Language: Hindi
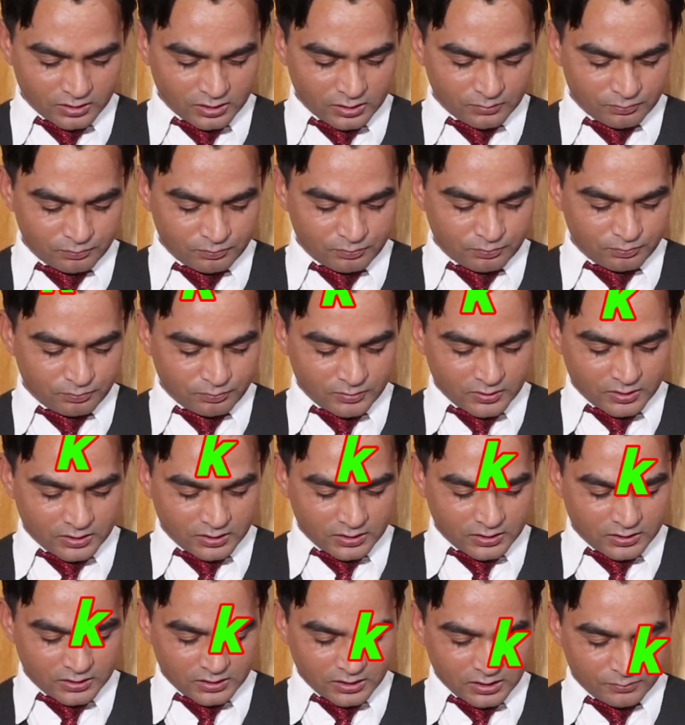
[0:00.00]
अब
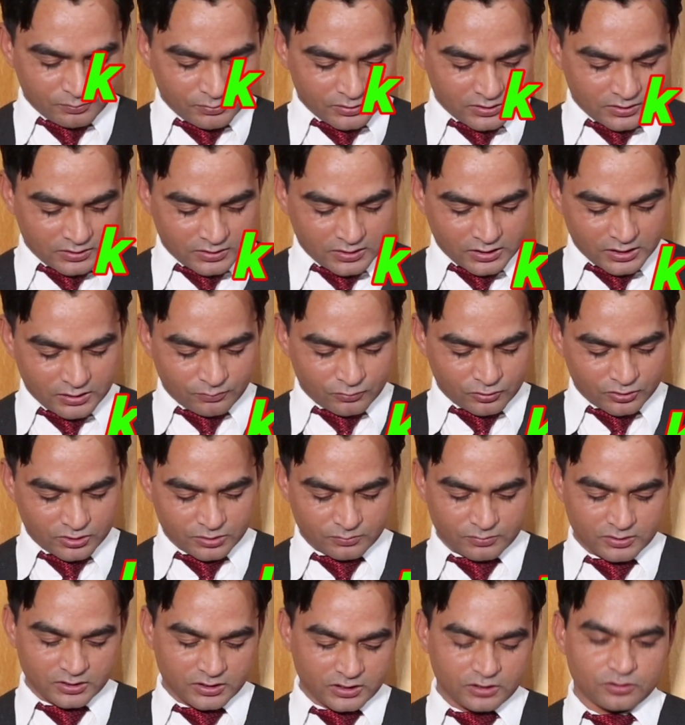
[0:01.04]
अगर आप इस गेम को
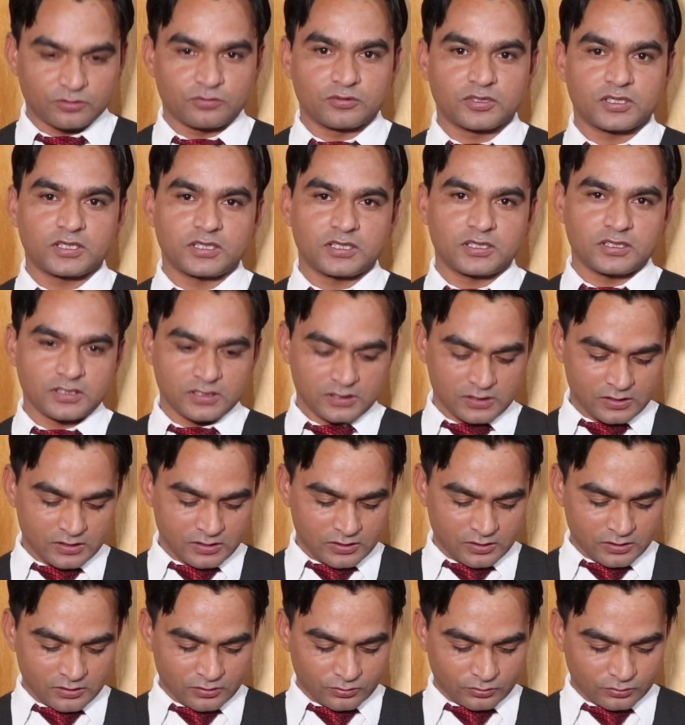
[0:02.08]
समझ गए होंगे
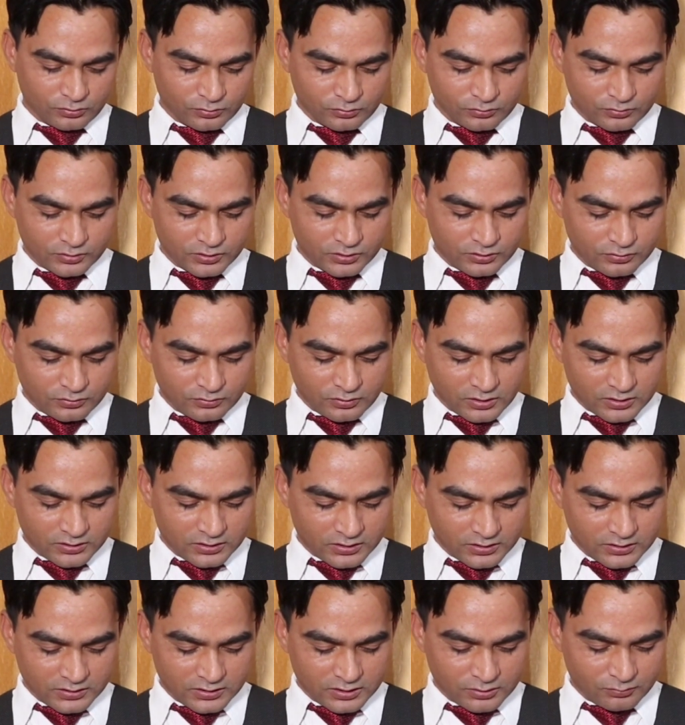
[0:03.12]
तो इसको
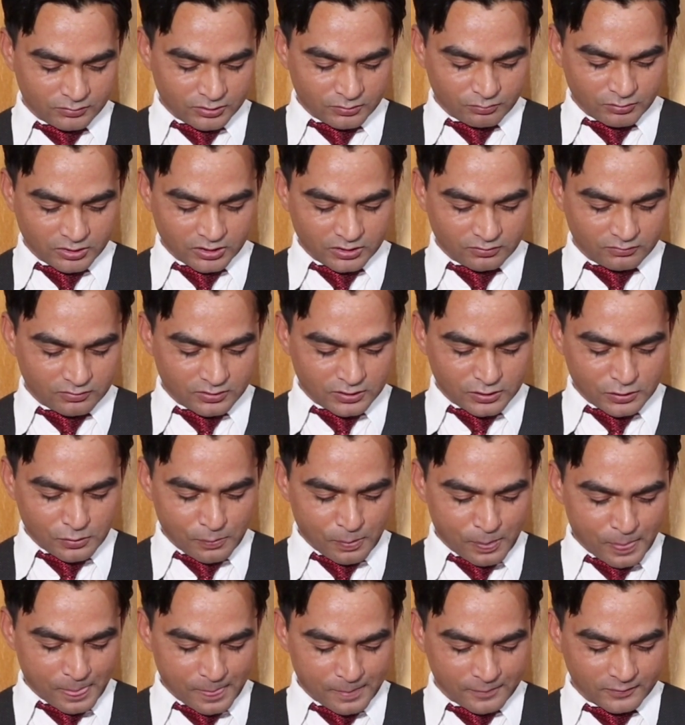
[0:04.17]
आसानी से मैं बताऊंगा
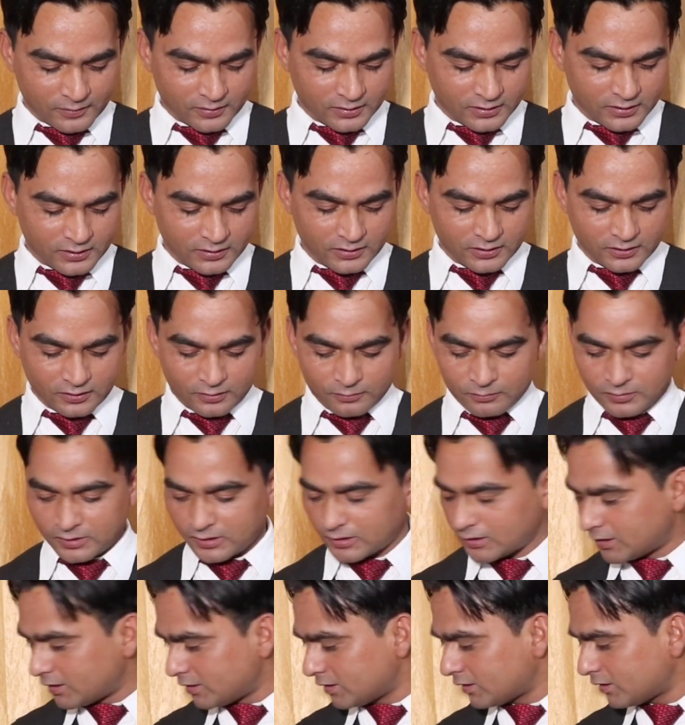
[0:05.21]
कि नेटवर्क
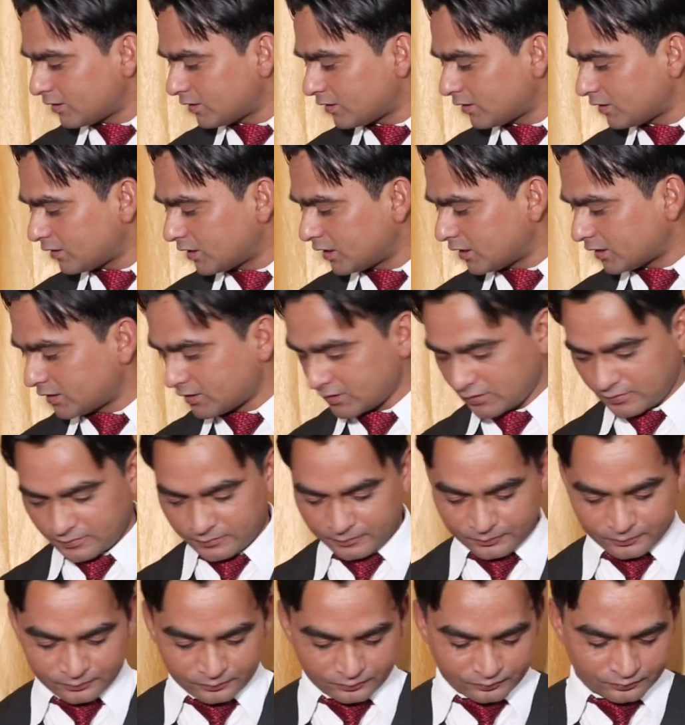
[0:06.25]
मार्केटिंग है क्या
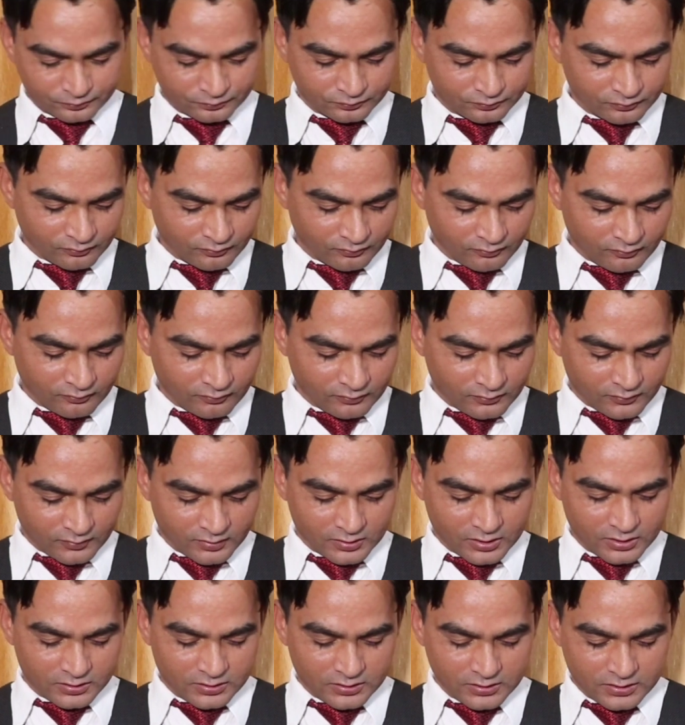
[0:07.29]

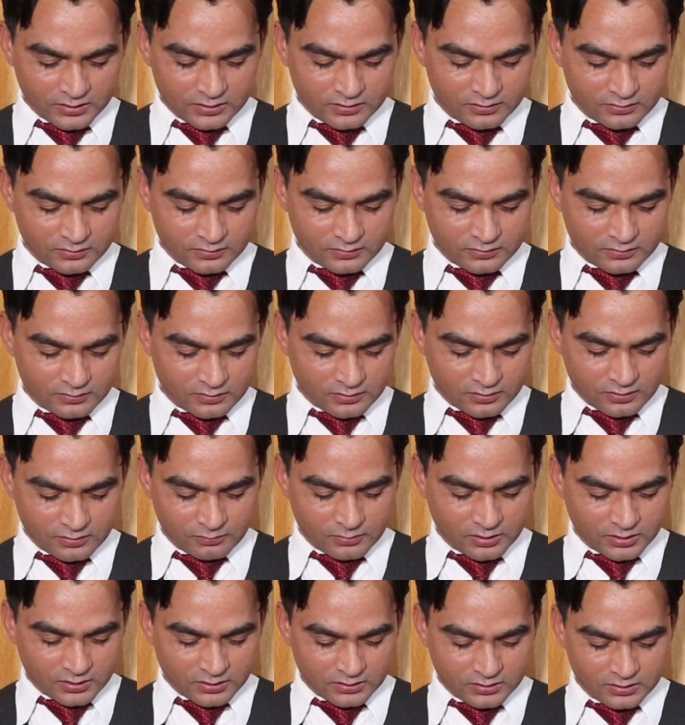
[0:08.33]
जैसे ये
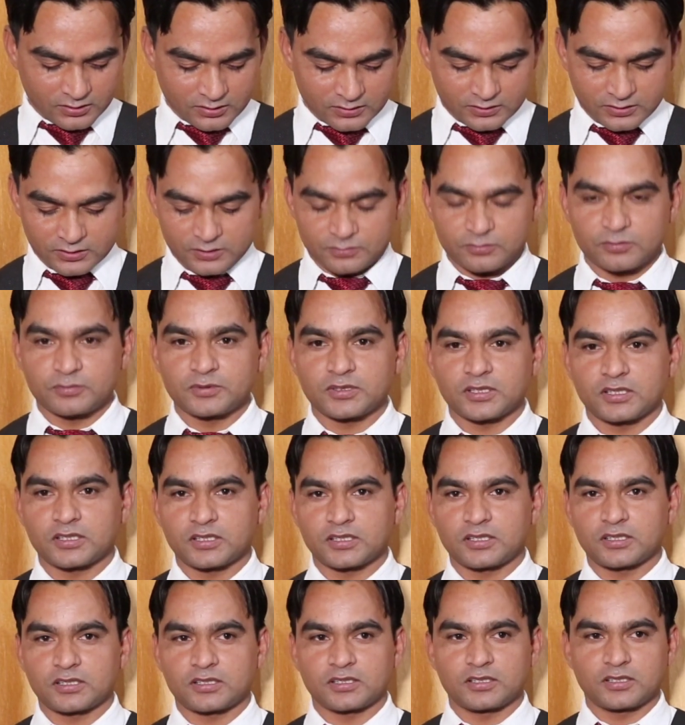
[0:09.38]
हमारा ताश है इसमें भी अलग
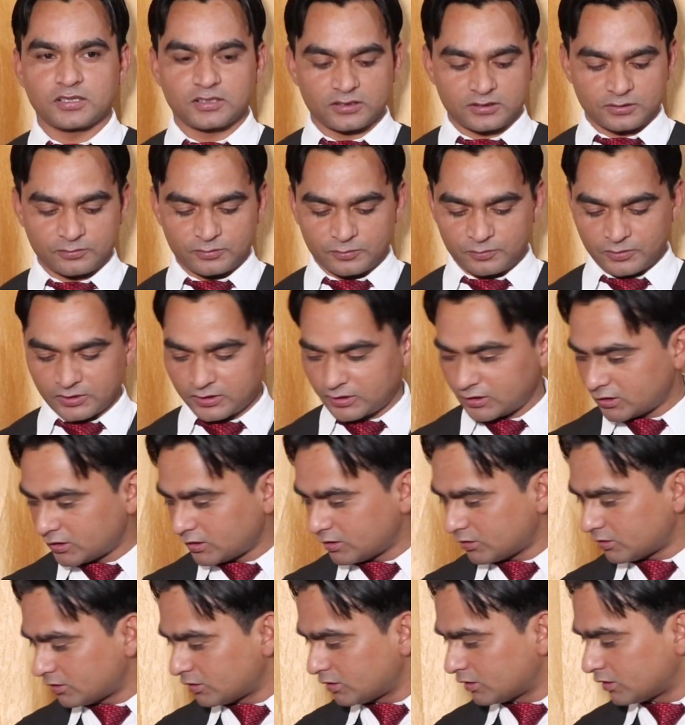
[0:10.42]
अलग कलर के सभी पत्ते
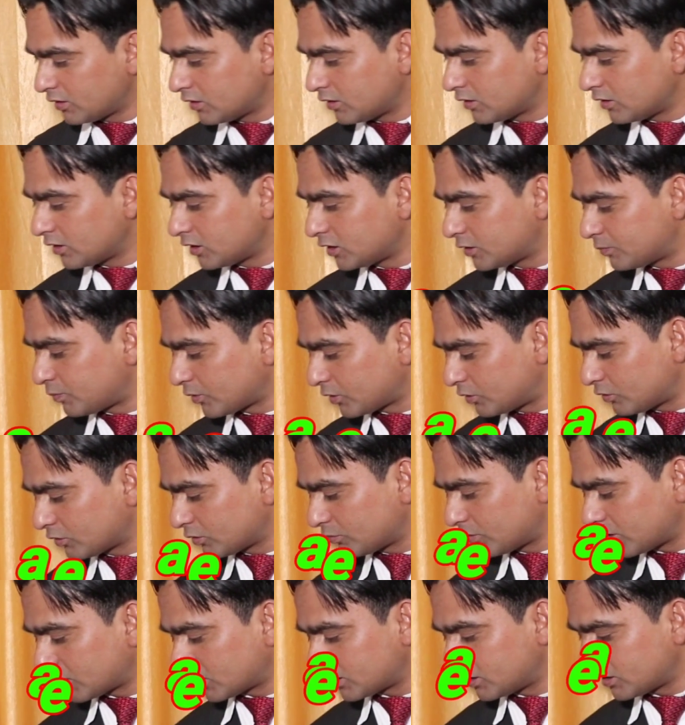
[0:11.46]
हैं इस पत्तों को
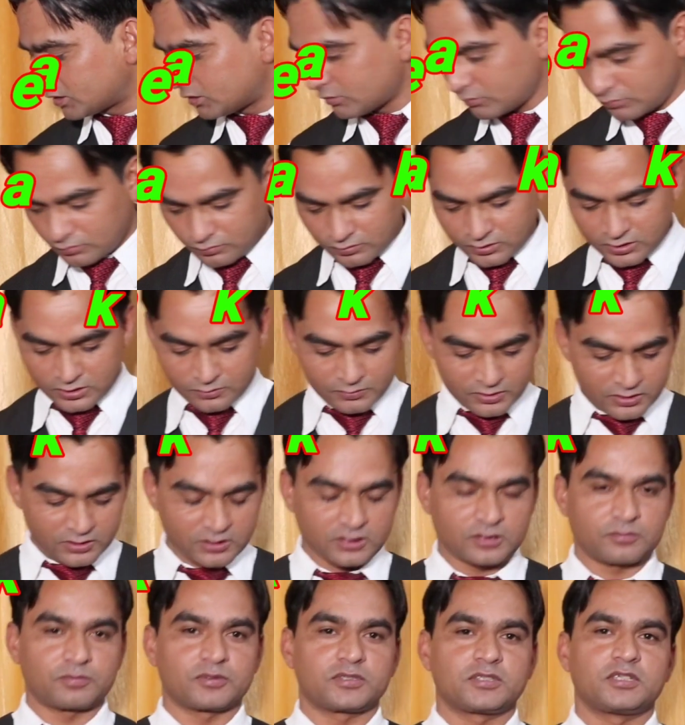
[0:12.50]
मैं रख देता हूँ ओनली मैं
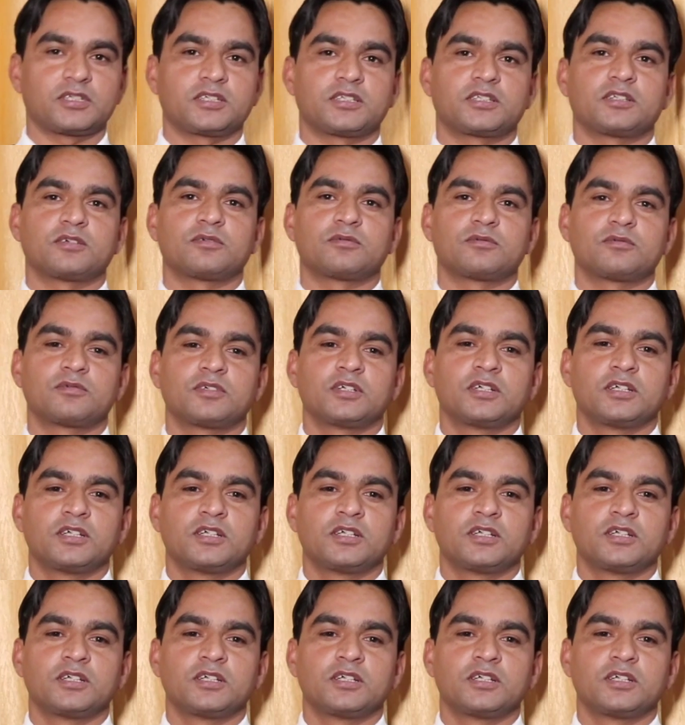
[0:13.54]
चार पत्ते लेता हूँ